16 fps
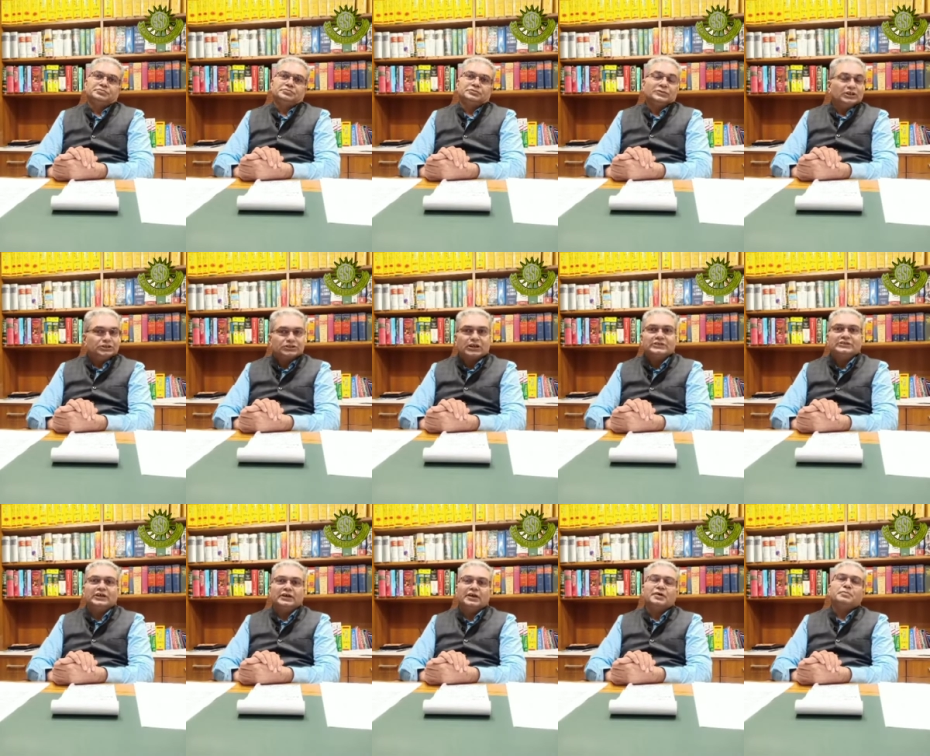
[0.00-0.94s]
देश का
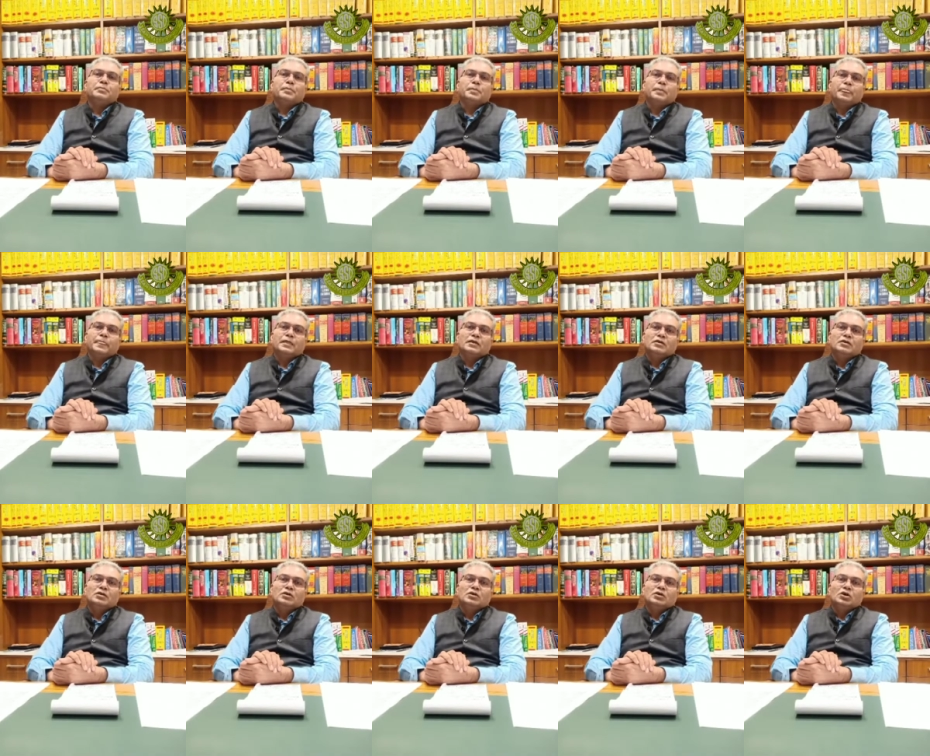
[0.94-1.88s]
झंडा
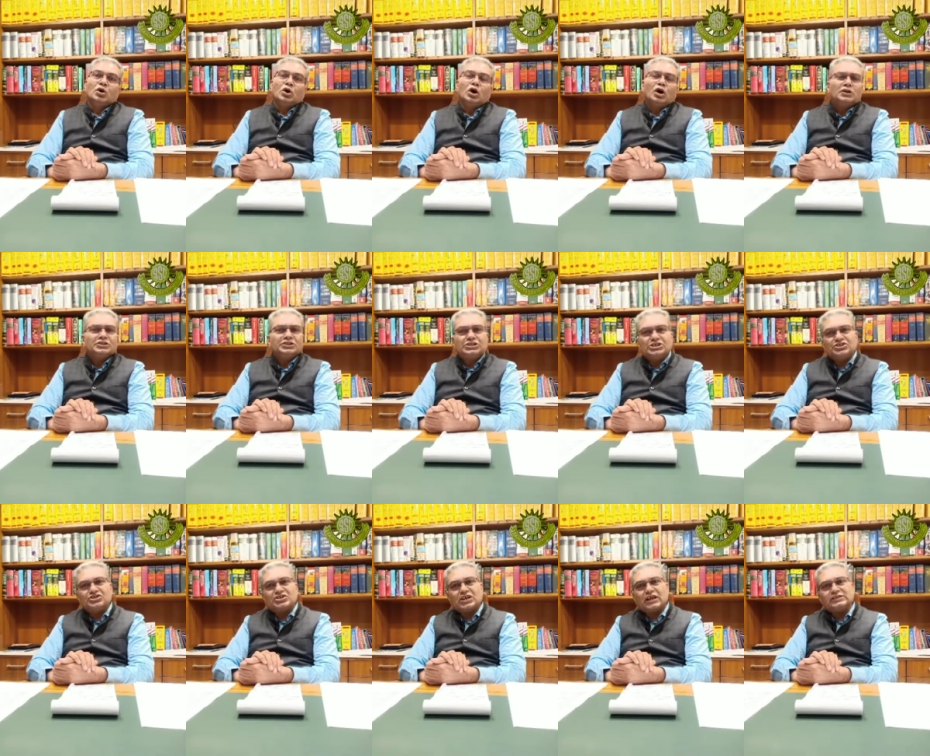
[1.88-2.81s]
और
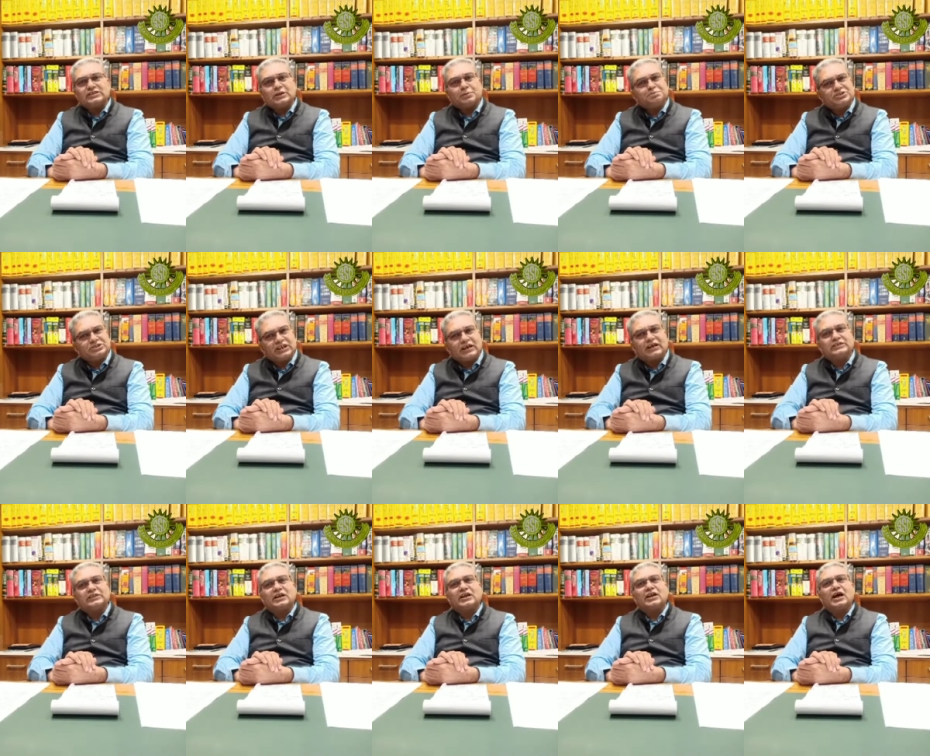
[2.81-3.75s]
तीसरा सबसे
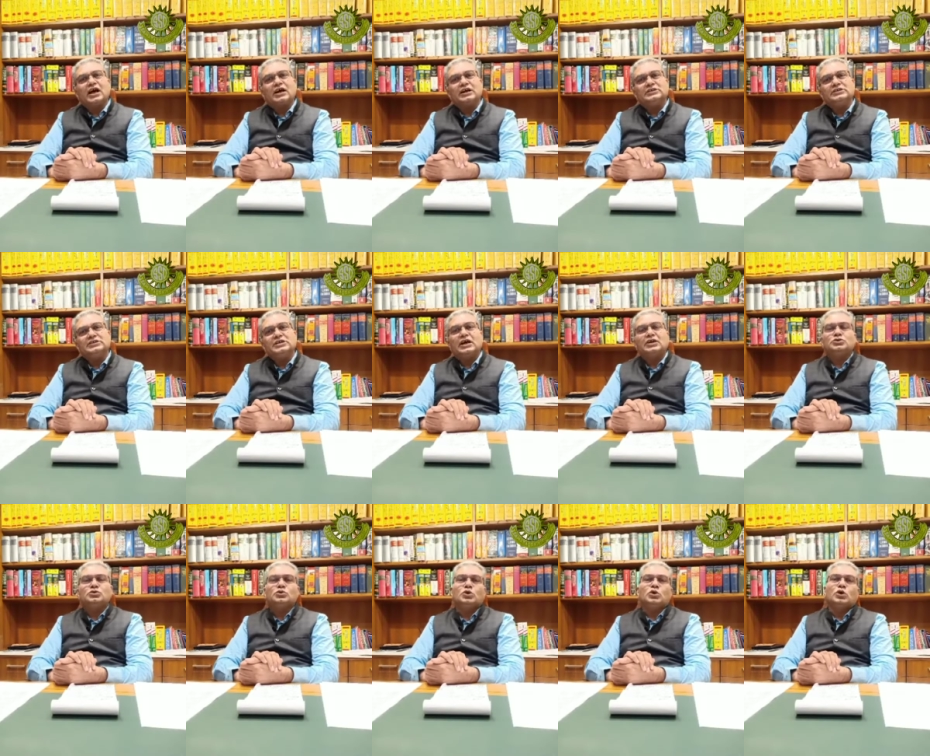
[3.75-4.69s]
खतरनाक हथियार
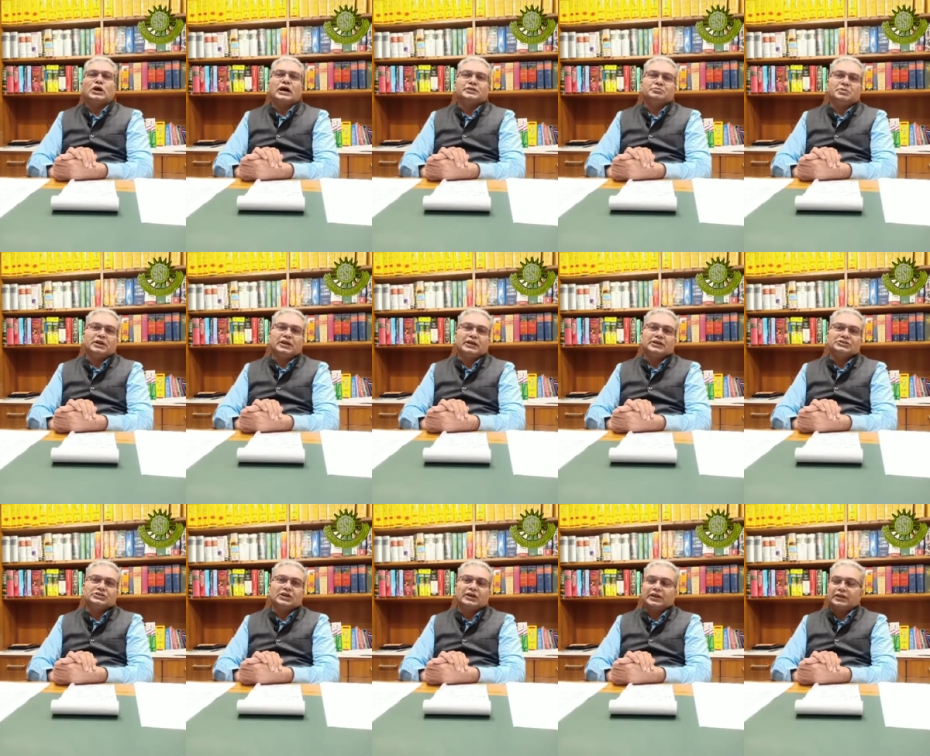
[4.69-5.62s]
जो वो लोग हाथ में लेके
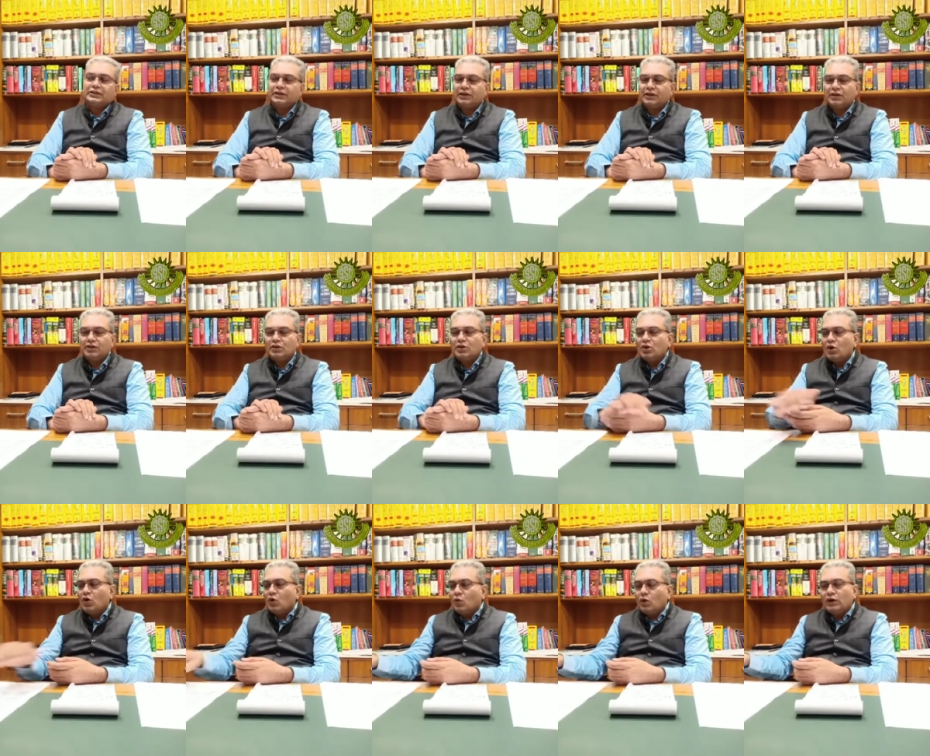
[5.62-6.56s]
चल रहे थे
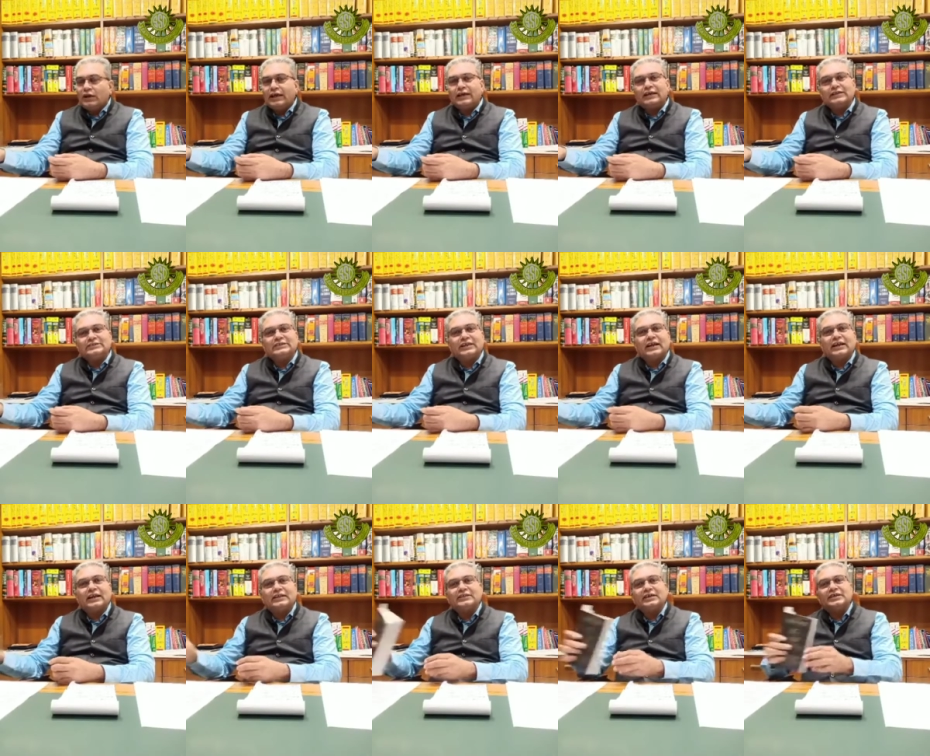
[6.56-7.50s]
वो लेके चल
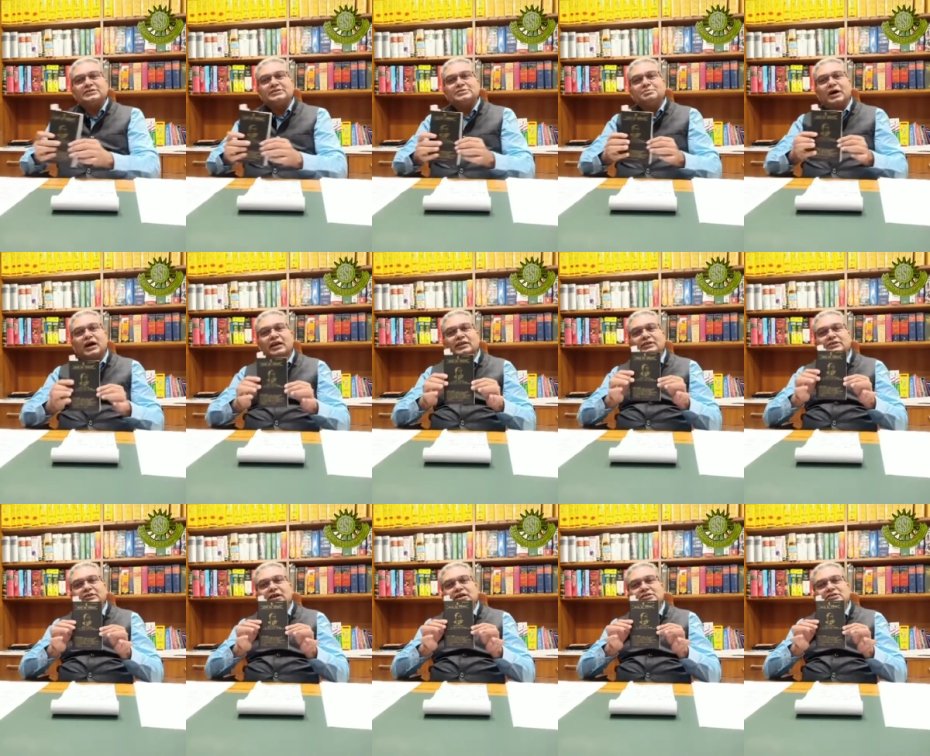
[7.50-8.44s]
रहे थे
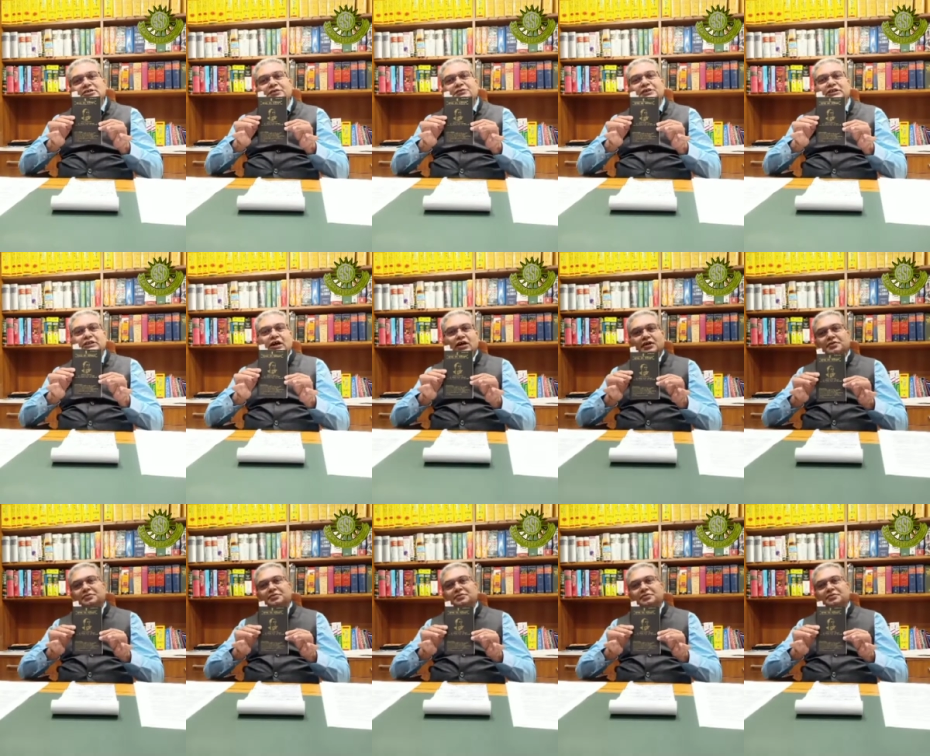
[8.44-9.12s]
भारत का संविधान